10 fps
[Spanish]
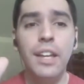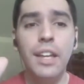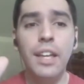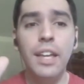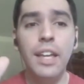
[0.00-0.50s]

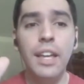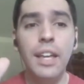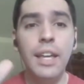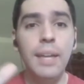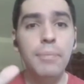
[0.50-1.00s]

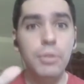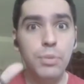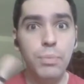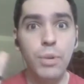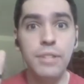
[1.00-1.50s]
Y por
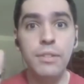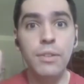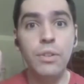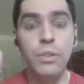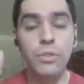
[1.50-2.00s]

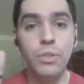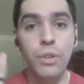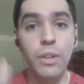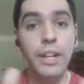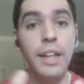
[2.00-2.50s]
supuesto, con
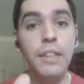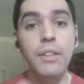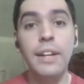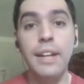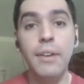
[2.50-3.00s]
todo el
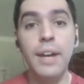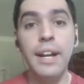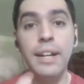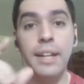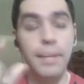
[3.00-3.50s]
crédito del que lo
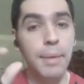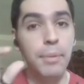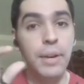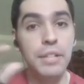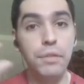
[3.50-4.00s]
haga, que me
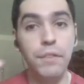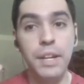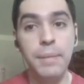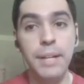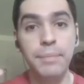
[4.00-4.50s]
ponga su
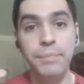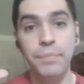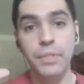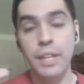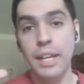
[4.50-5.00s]
firma
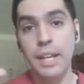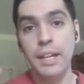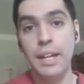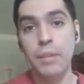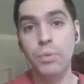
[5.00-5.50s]

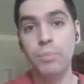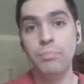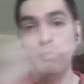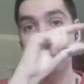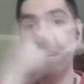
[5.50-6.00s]
en,
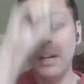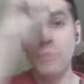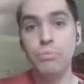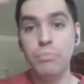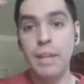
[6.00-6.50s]
algún, en
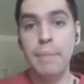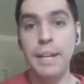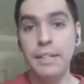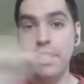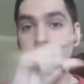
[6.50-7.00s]
alguna
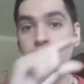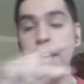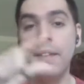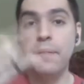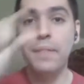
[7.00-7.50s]
parte
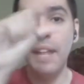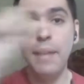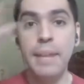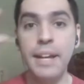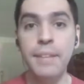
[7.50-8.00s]
de, de la
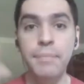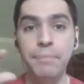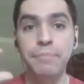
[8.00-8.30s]
imagen,